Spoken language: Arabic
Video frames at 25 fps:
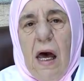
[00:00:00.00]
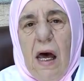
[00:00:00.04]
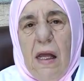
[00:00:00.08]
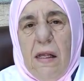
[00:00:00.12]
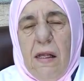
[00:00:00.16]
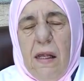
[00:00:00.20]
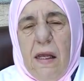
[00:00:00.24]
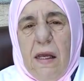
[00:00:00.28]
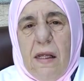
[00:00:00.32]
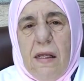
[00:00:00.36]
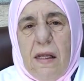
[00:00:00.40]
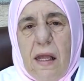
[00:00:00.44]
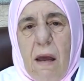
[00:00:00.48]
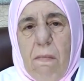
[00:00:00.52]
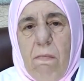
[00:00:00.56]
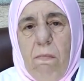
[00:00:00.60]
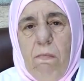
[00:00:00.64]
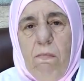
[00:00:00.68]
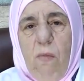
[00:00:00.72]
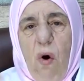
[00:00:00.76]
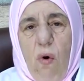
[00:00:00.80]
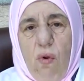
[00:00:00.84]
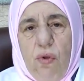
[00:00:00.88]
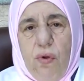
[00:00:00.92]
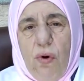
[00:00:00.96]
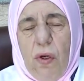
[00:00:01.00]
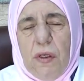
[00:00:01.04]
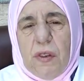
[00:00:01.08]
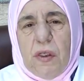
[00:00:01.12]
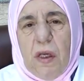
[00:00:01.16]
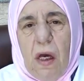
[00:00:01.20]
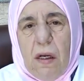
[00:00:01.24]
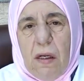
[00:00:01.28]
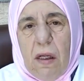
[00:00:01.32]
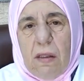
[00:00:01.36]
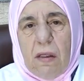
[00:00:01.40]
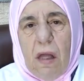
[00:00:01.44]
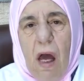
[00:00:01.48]
أن نهتم موضوع
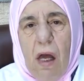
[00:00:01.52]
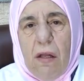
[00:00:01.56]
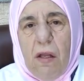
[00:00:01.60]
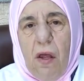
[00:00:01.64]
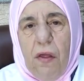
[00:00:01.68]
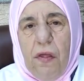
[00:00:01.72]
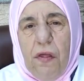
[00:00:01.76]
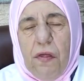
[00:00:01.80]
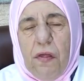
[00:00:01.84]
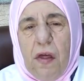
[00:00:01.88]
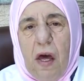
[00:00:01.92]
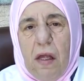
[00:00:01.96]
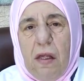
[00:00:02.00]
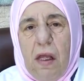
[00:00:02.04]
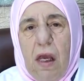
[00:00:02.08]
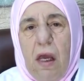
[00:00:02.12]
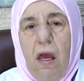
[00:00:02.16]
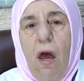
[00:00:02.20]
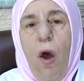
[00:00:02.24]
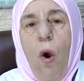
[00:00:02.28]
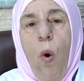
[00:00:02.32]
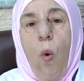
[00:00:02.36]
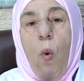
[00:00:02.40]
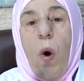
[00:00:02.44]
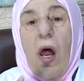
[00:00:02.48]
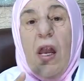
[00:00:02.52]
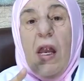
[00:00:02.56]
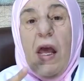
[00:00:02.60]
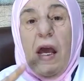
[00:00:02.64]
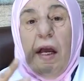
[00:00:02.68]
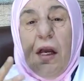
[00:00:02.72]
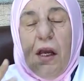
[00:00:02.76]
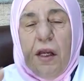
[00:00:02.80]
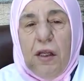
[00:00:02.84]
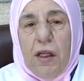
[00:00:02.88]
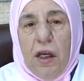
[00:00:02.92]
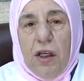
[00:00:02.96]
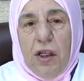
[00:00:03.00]
سرطان الثدي
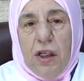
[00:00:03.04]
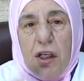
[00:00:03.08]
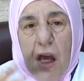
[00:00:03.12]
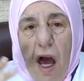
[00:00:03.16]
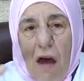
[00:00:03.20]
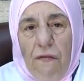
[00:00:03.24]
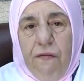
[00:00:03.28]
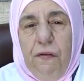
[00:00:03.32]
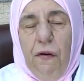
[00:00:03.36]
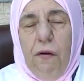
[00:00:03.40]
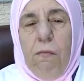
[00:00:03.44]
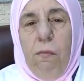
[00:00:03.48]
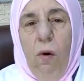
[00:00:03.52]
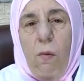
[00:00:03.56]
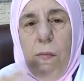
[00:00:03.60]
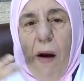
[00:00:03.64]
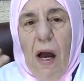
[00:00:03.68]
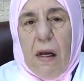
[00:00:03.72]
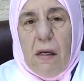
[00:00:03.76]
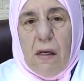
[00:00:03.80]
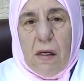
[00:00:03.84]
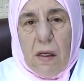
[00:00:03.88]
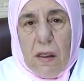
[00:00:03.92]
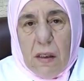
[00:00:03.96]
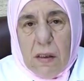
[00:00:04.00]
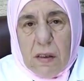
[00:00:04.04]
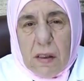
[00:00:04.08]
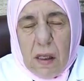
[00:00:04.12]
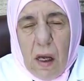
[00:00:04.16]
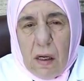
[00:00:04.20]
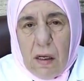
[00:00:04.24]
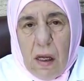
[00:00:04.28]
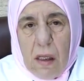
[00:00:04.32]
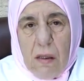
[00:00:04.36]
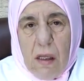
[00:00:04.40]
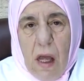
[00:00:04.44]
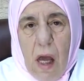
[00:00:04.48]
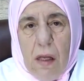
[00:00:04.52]
والاكتشاف المبكر
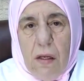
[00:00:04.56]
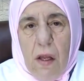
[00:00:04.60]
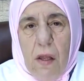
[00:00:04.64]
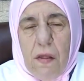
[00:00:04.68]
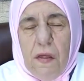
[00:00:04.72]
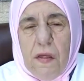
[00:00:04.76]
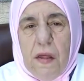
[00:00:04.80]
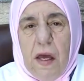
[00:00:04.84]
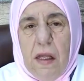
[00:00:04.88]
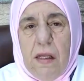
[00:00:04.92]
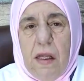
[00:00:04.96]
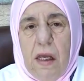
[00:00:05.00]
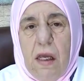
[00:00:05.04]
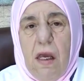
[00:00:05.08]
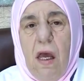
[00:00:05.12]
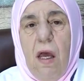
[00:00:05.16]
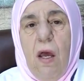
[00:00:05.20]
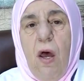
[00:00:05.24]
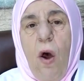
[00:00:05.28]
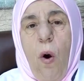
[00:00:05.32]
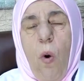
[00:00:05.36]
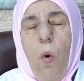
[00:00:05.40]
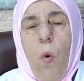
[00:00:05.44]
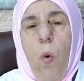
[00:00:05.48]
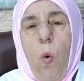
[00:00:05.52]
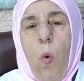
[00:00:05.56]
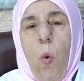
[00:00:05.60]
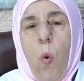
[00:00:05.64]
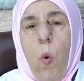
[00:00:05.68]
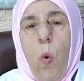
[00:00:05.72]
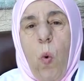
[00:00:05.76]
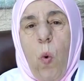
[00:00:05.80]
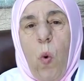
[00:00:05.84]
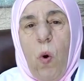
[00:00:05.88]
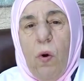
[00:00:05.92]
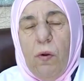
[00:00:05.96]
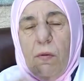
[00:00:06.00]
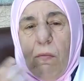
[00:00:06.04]
لسرطان الثدي
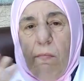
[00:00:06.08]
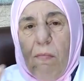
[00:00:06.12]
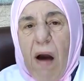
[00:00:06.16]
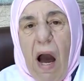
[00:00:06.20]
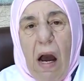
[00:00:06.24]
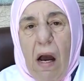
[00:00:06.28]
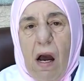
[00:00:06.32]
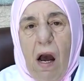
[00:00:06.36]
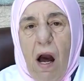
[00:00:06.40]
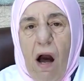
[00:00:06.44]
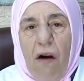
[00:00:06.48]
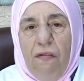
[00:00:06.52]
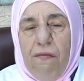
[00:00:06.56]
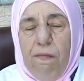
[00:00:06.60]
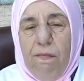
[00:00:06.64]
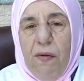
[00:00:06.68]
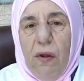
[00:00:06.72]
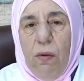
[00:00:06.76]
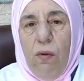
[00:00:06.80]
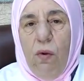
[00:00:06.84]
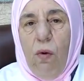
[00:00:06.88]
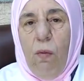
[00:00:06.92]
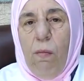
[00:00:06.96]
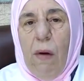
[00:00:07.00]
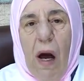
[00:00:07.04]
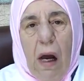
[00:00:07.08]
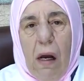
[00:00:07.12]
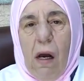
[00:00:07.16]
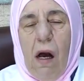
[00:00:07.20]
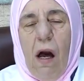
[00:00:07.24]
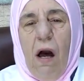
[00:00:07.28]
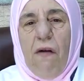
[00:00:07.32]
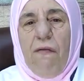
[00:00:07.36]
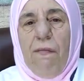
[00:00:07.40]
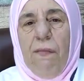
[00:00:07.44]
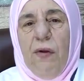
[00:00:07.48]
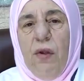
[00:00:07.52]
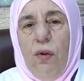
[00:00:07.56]
وما نخاف منه ما
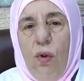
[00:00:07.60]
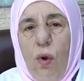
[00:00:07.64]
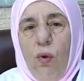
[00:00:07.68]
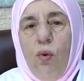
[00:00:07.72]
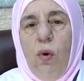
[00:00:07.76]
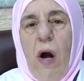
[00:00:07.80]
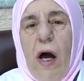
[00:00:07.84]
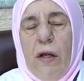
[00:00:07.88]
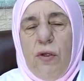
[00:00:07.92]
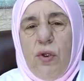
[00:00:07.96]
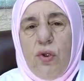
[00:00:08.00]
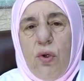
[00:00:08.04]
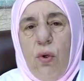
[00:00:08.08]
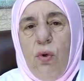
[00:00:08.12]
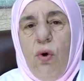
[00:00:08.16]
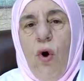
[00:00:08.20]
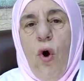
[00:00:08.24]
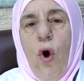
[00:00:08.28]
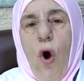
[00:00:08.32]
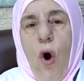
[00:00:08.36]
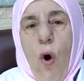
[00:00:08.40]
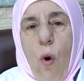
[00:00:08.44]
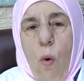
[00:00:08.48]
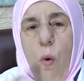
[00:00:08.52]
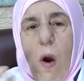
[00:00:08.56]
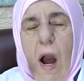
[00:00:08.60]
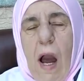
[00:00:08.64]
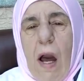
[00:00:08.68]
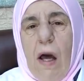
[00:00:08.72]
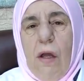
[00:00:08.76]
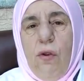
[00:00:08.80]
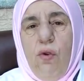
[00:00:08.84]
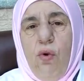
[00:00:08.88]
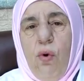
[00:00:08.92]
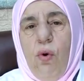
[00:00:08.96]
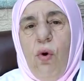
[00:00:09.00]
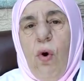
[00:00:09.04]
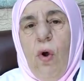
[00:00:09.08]
نخاف منه نواجهه هو
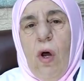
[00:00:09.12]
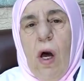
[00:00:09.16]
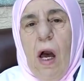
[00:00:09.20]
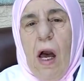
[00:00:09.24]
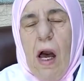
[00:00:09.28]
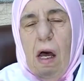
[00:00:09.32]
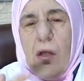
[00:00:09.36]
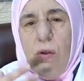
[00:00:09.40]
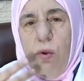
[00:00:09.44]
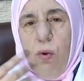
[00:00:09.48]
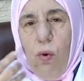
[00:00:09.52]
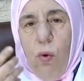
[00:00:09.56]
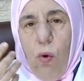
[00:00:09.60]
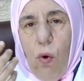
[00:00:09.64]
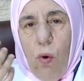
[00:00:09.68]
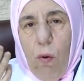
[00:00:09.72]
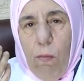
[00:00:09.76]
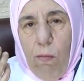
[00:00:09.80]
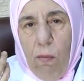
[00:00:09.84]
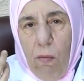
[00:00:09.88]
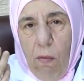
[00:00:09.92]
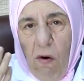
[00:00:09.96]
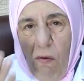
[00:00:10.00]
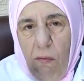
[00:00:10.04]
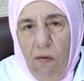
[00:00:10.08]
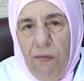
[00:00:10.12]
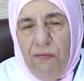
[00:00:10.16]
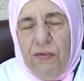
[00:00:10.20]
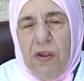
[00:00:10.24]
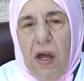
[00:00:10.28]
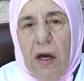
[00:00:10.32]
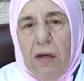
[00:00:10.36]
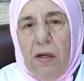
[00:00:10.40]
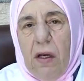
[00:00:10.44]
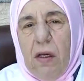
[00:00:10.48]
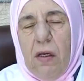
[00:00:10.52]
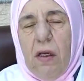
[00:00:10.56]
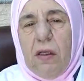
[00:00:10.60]
عدو عدو
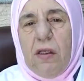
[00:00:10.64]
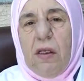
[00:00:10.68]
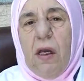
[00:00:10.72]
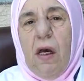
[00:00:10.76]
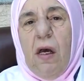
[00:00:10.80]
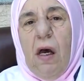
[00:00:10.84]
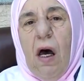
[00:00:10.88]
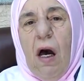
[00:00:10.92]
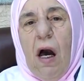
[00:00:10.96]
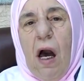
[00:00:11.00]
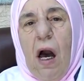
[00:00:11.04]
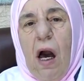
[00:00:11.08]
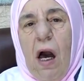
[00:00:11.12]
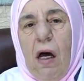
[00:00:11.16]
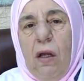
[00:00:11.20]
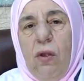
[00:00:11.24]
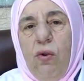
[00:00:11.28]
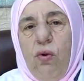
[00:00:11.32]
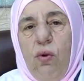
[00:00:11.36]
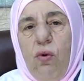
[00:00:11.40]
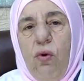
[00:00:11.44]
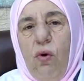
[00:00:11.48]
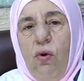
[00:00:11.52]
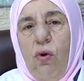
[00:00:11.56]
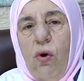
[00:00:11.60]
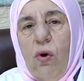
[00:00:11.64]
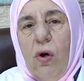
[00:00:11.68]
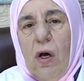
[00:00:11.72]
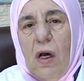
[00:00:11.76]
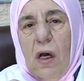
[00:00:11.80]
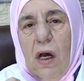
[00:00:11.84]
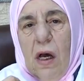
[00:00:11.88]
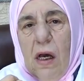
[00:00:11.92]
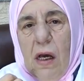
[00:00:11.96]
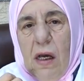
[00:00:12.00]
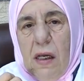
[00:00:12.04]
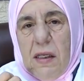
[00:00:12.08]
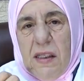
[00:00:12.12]
مفترس عدو
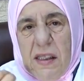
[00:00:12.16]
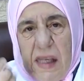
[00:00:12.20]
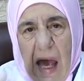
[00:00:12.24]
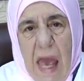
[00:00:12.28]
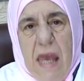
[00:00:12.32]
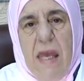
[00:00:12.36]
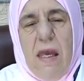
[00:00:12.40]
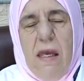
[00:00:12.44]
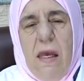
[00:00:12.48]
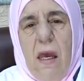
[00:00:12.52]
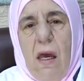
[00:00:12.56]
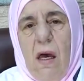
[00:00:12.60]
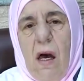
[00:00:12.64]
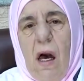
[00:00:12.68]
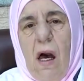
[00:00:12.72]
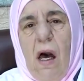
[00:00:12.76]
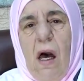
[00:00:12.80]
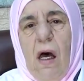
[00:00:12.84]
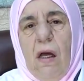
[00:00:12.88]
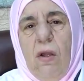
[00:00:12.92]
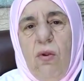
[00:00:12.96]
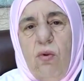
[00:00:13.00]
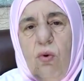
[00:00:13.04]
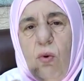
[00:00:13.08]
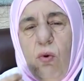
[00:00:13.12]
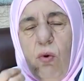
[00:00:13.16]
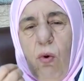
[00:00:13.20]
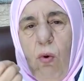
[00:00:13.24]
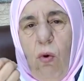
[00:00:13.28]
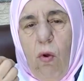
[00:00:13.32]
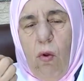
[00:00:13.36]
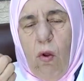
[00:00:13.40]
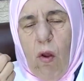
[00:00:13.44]
آه، سيء عدو